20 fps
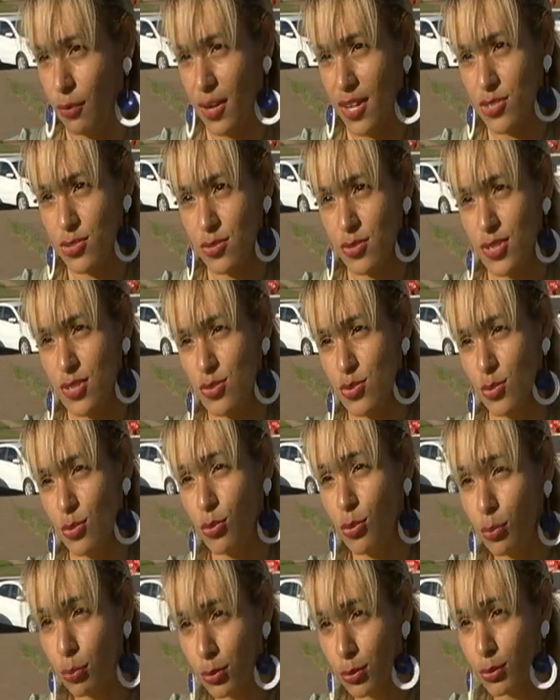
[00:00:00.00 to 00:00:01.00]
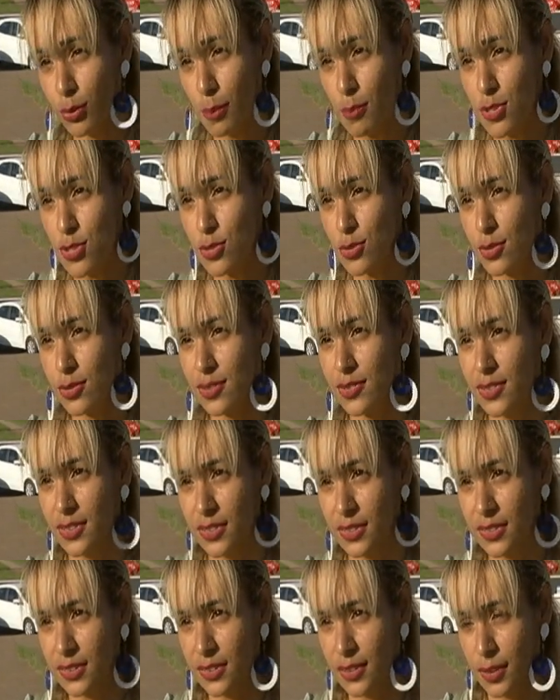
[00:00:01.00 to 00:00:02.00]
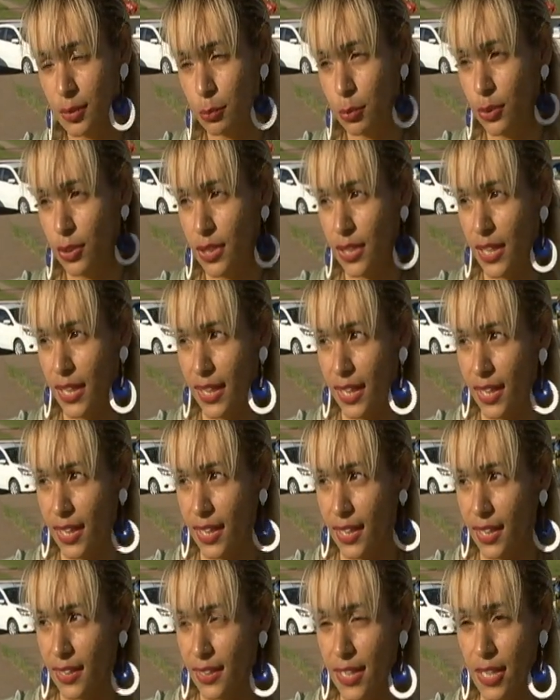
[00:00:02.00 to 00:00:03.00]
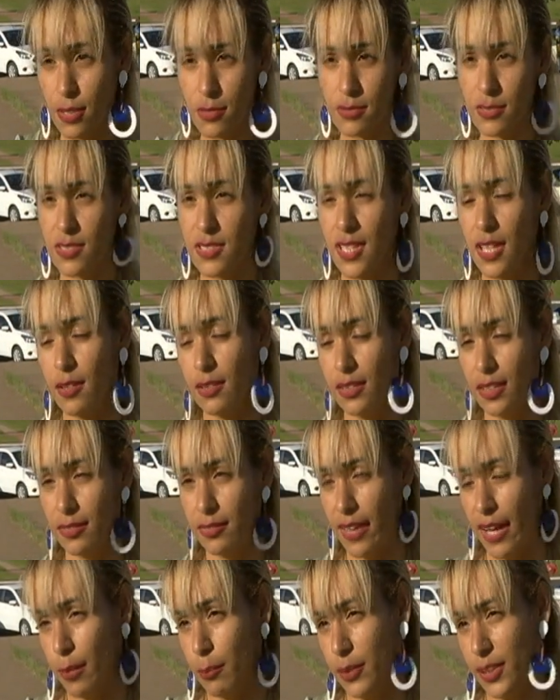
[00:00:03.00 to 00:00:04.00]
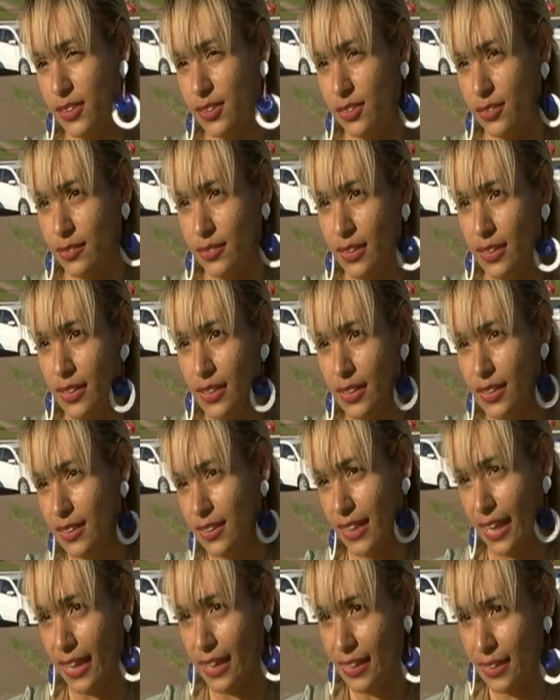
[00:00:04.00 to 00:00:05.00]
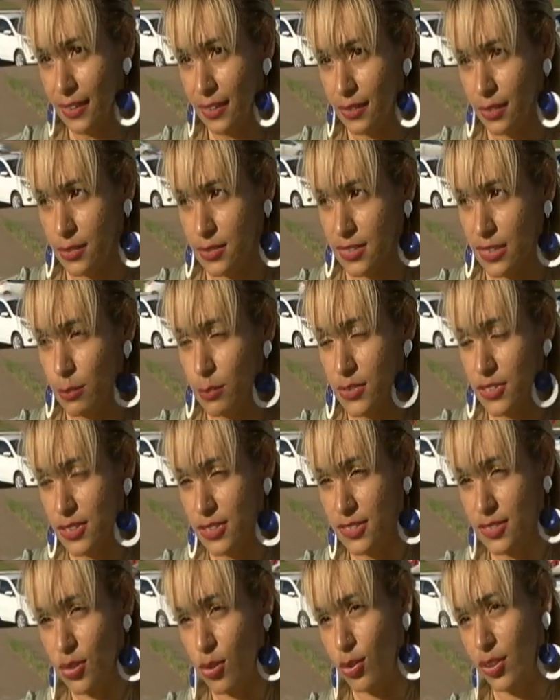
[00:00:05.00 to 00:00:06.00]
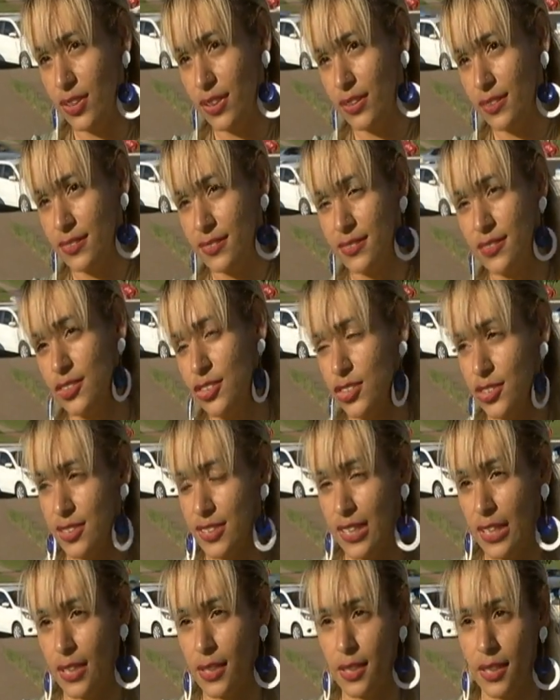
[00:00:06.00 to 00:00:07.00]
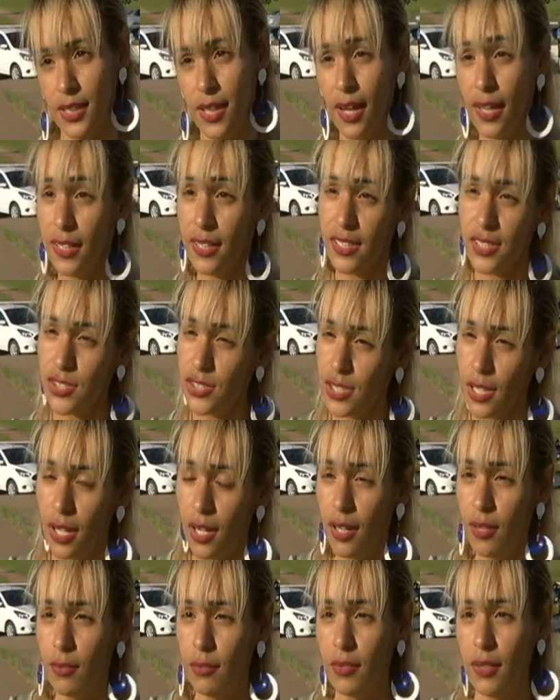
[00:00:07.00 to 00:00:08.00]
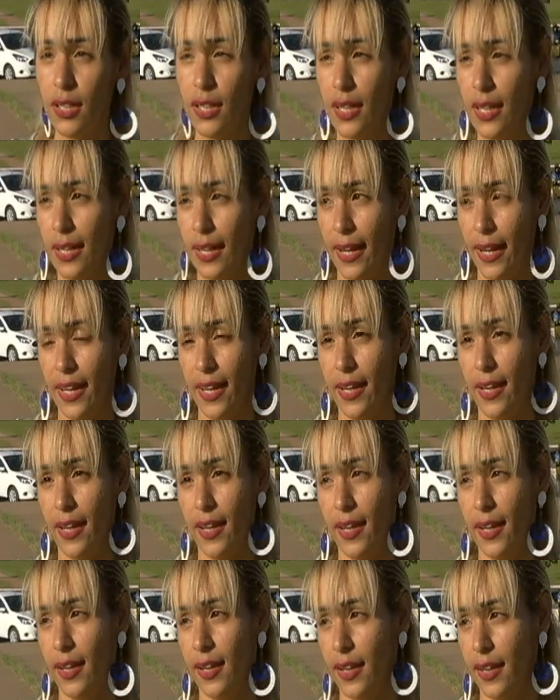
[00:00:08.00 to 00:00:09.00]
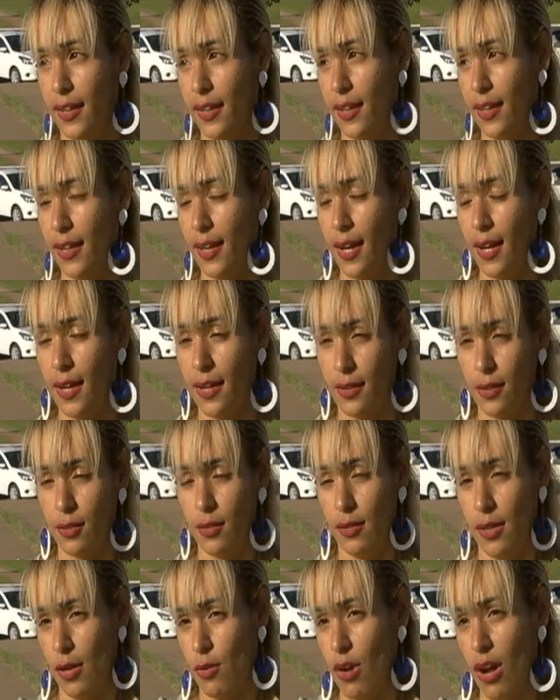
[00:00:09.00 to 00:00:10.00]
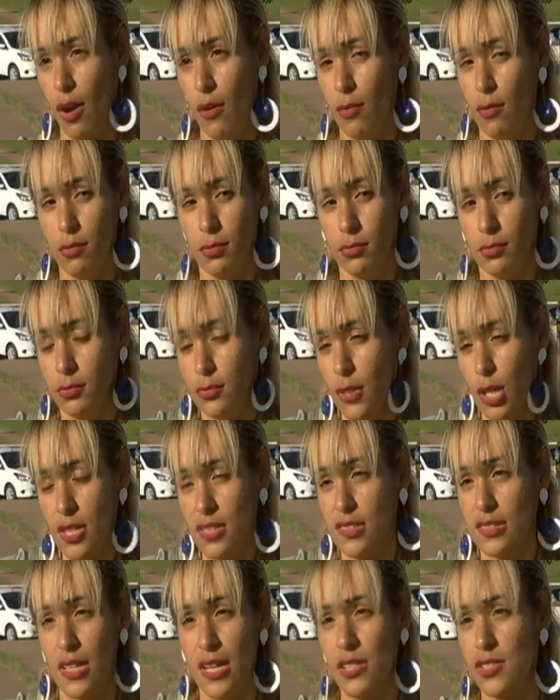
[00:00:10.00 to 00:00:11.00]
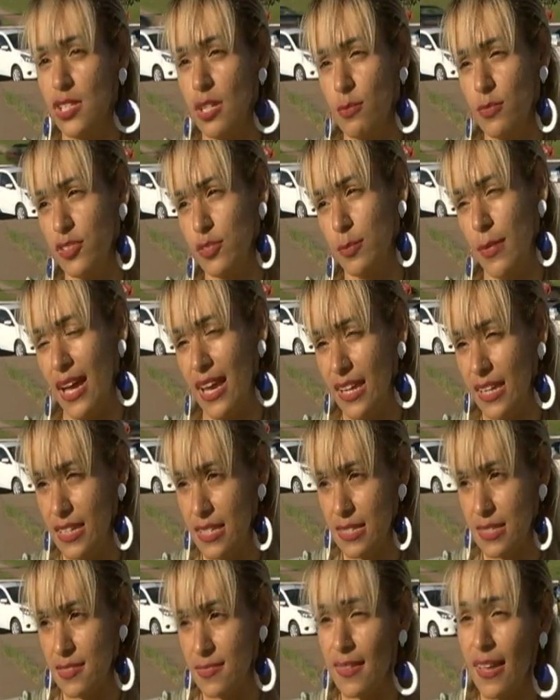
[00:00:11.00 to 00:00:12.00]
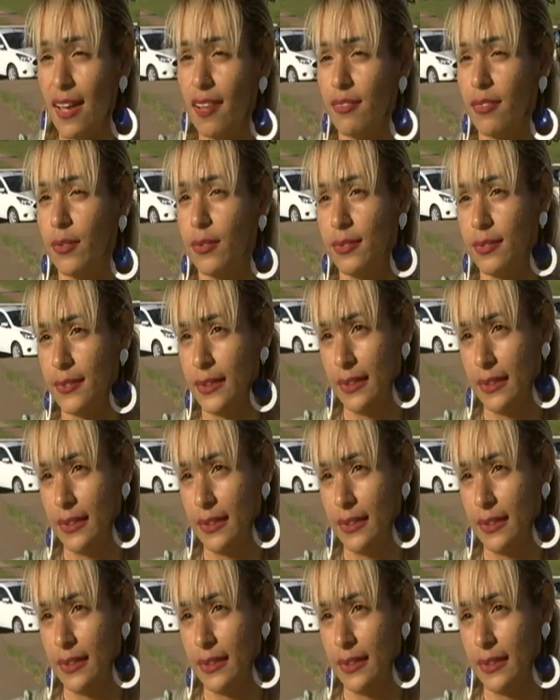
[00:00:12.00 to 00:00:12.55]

Eu acho isso o cúmulo do absurdo, porque Deus nos deu livre-arbítrio, né? Nós temos a escolha de seguir a religião é, é, a, a qual nós achamos mais viável